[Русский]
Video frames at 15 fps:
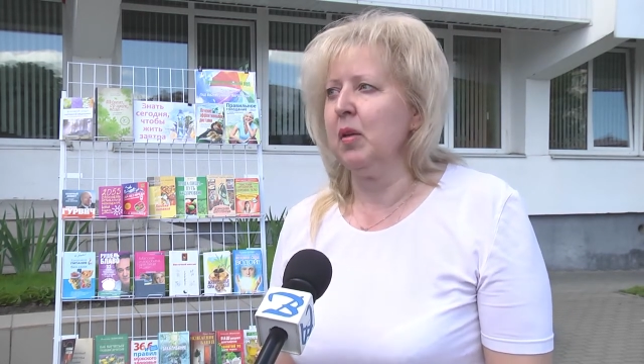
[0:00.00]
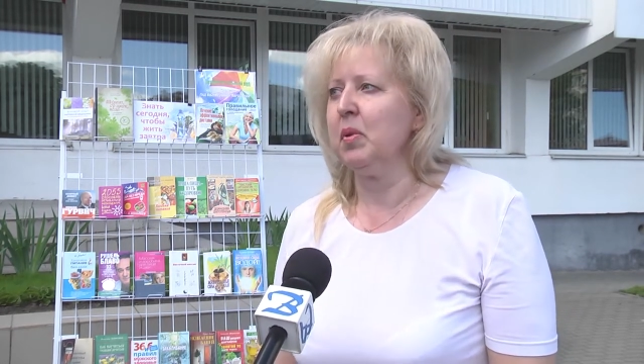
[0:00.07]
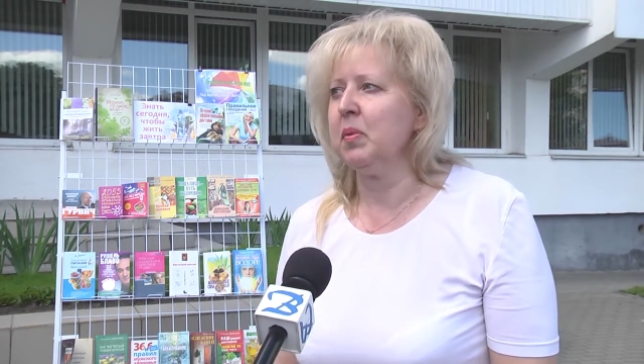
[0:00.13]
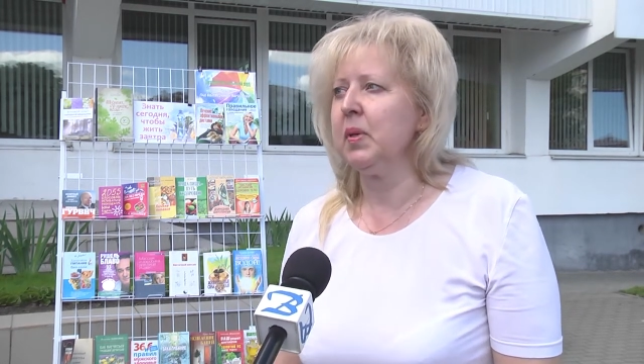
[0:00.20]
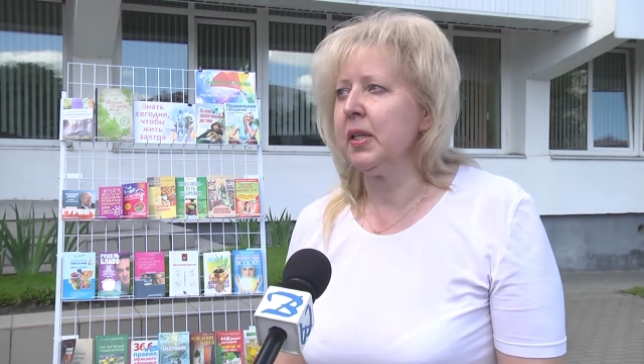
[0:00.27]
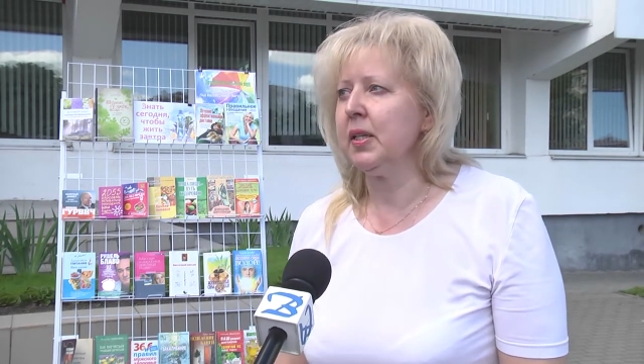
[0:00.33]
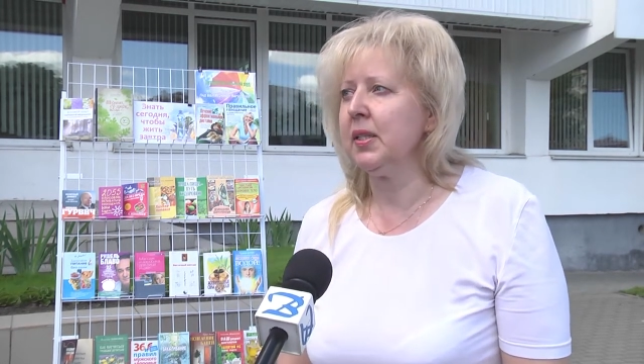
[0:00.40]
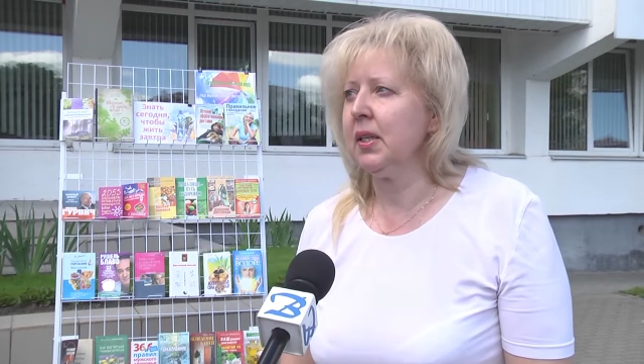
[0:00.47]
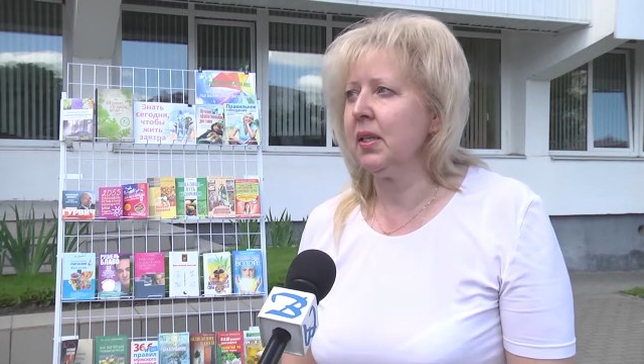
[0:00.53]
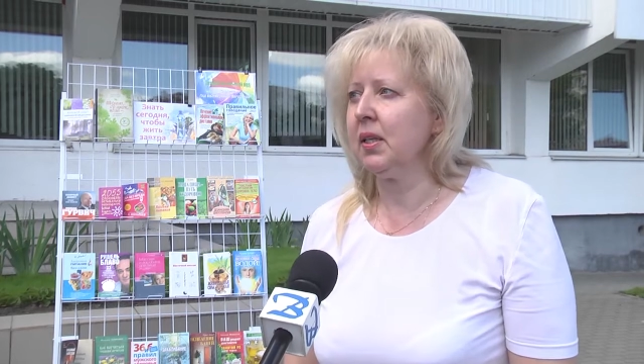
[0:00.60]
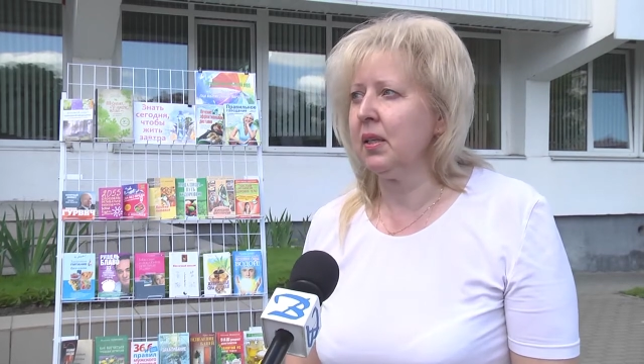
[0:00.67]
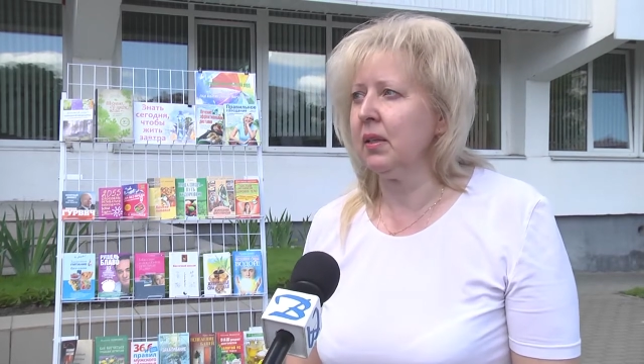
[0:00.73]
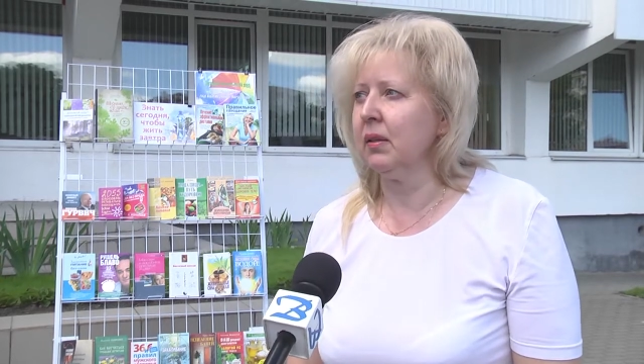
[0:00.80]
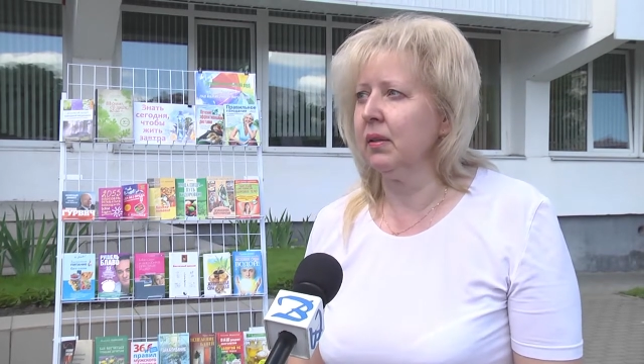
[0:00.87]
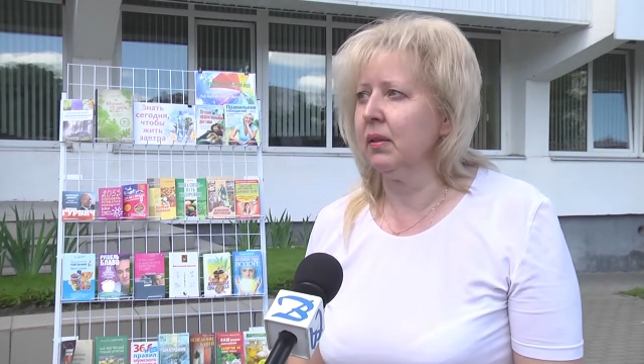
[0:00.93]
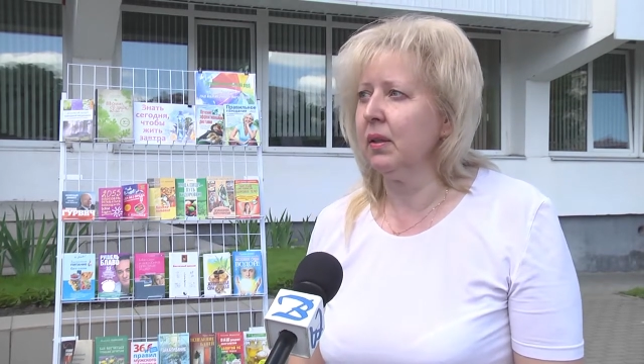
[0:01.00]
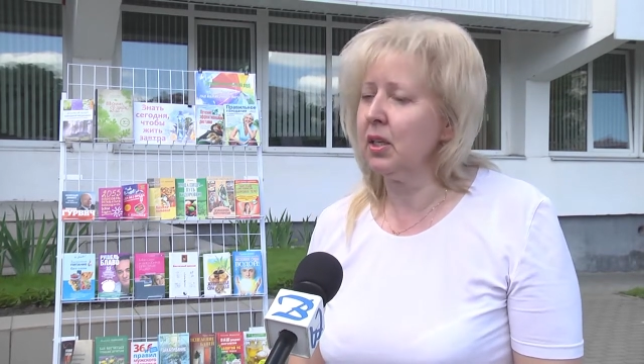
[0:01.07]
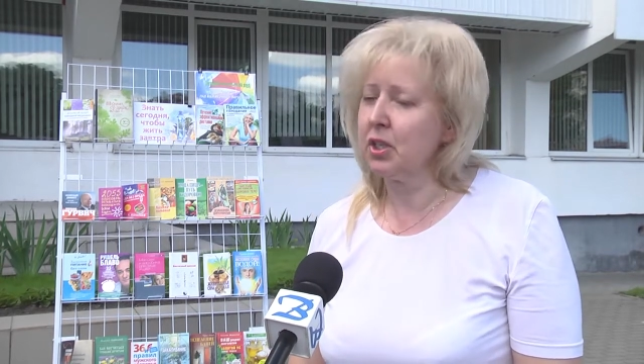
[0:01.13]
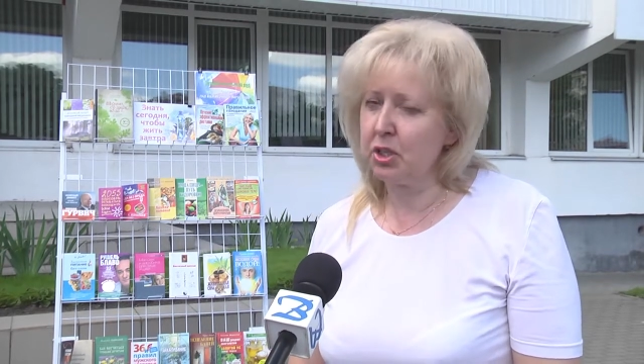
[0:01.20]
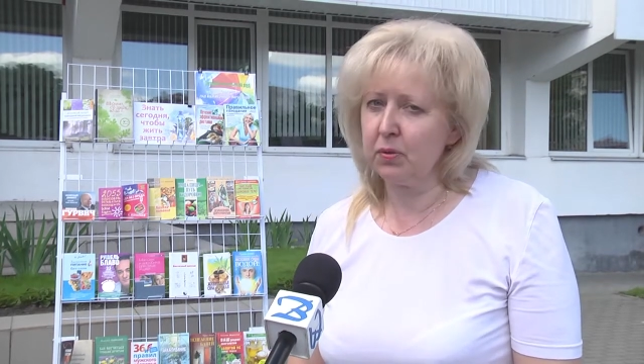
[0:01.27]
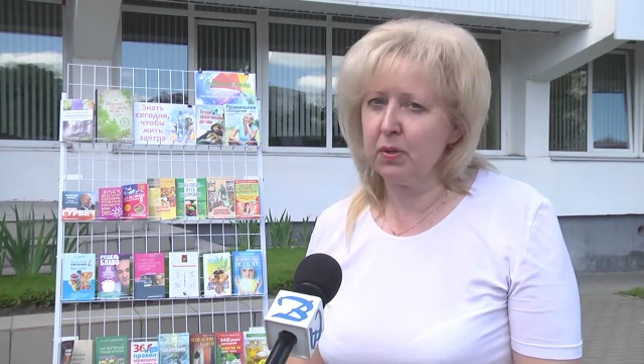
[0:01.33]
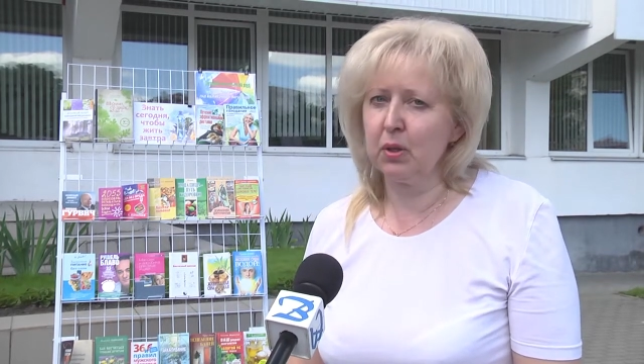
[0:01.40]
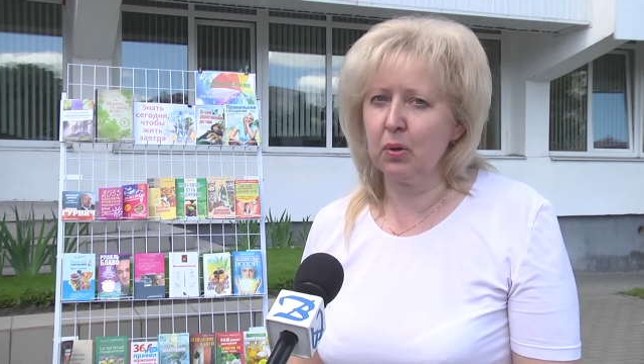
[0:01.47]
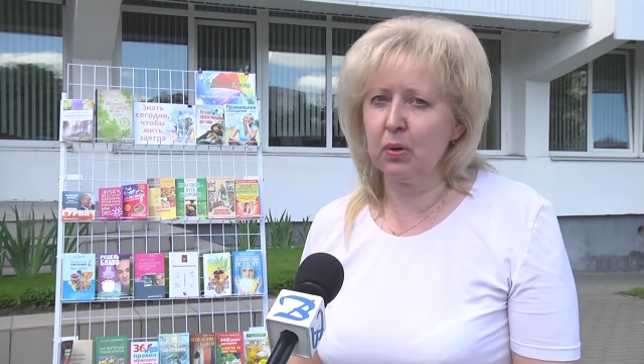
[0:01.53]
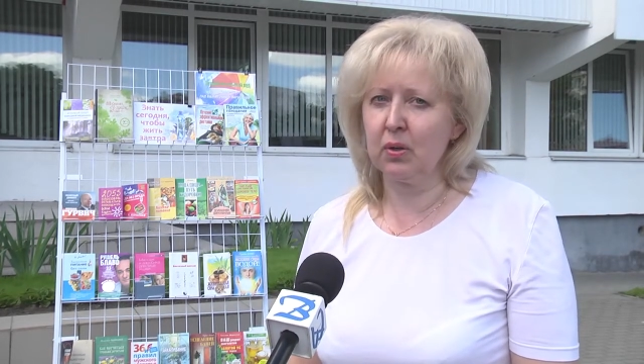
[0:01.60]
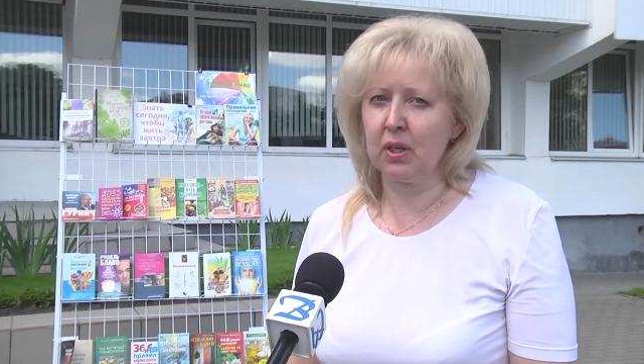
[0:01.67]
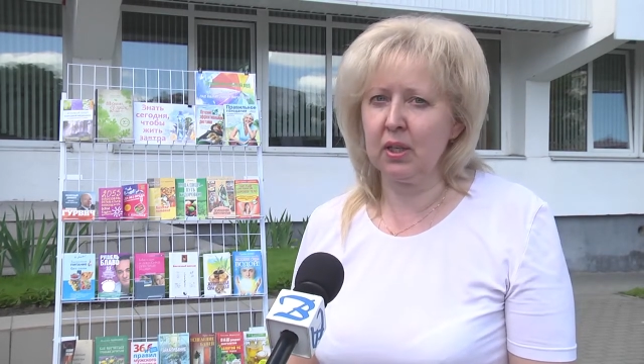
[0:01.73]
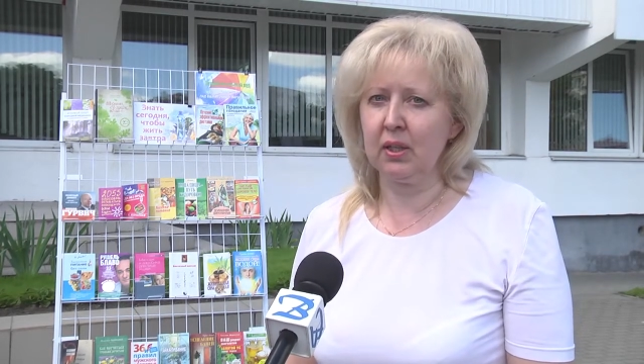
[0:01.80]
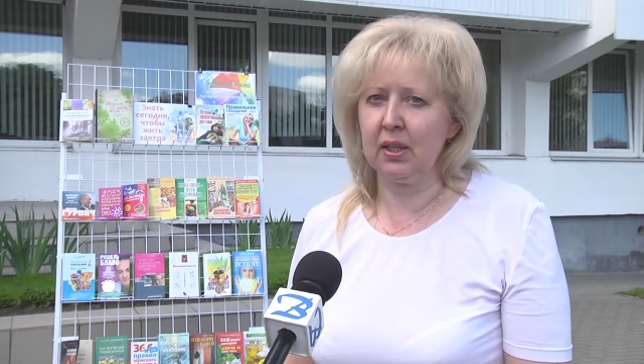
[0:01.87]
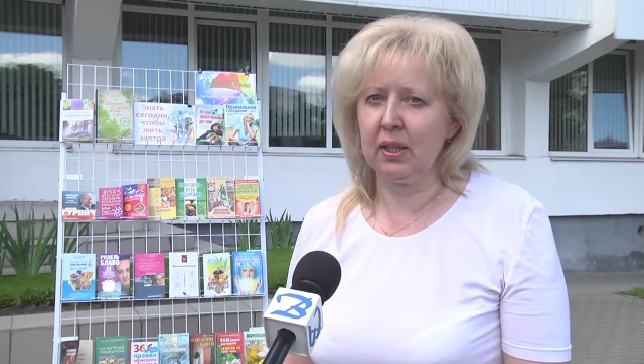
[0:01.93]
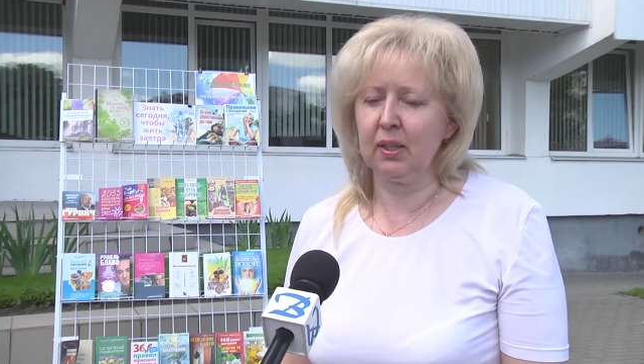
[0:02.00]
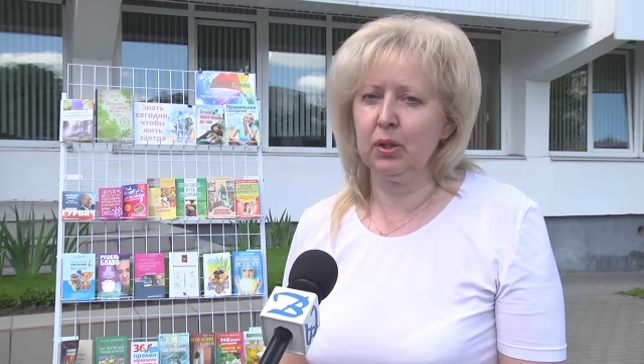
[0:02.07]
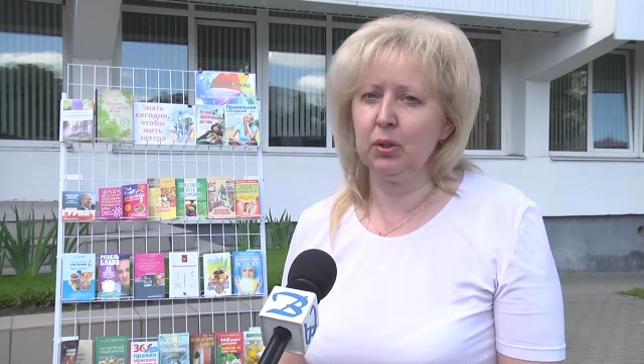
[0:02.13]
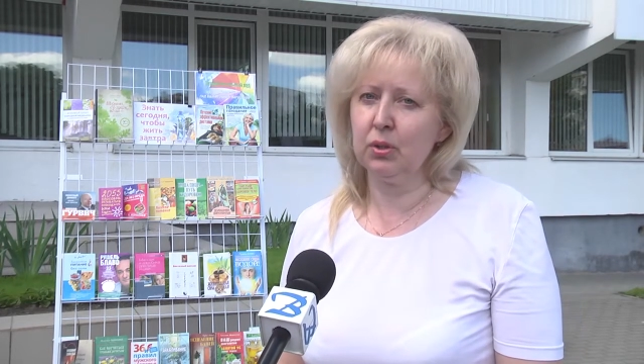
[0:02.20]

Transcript: Библиотеки нашего города